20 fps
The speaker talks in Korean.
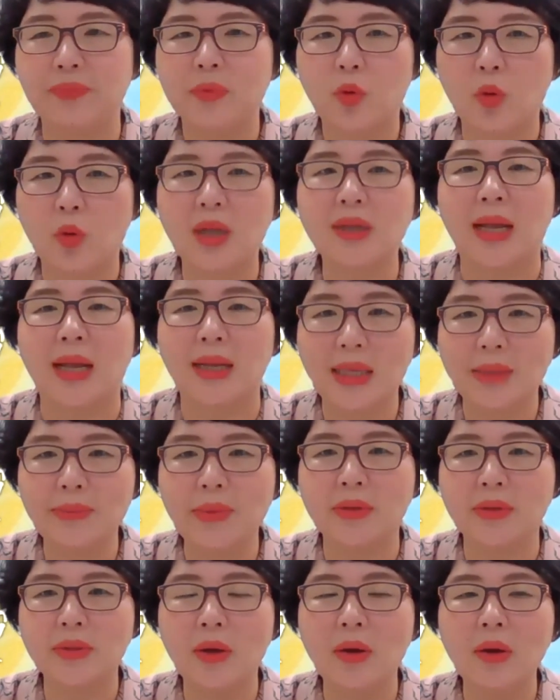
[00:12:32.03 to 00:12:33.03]

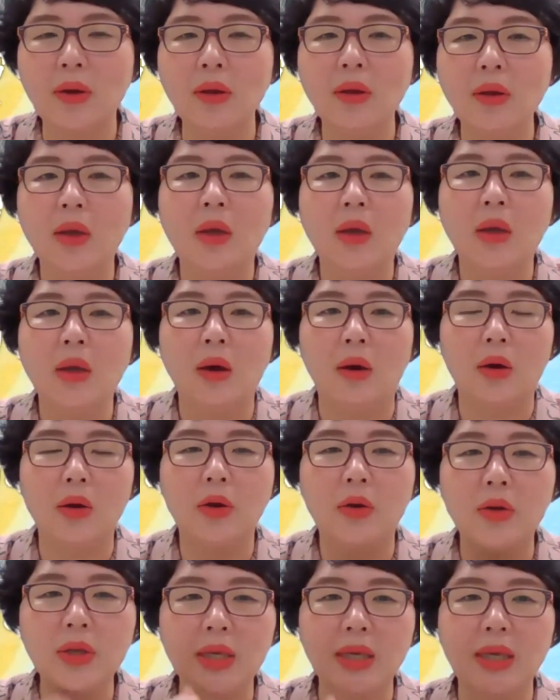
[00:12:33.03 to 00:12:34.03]
돌아다니면서 어
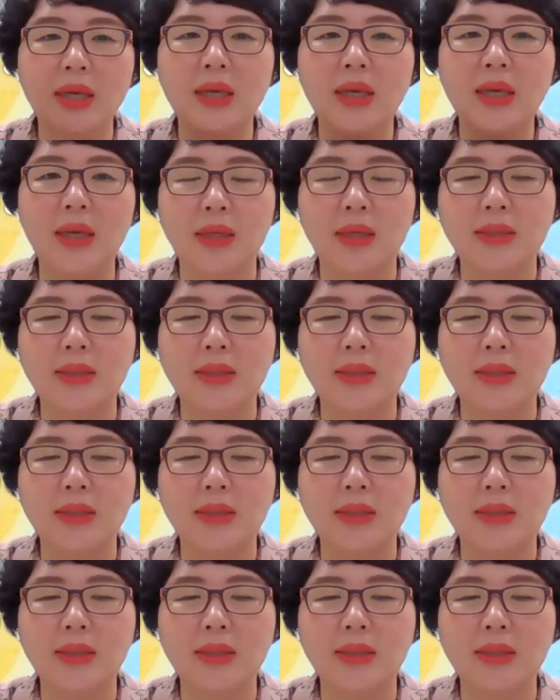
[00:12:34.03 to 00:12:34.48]
여기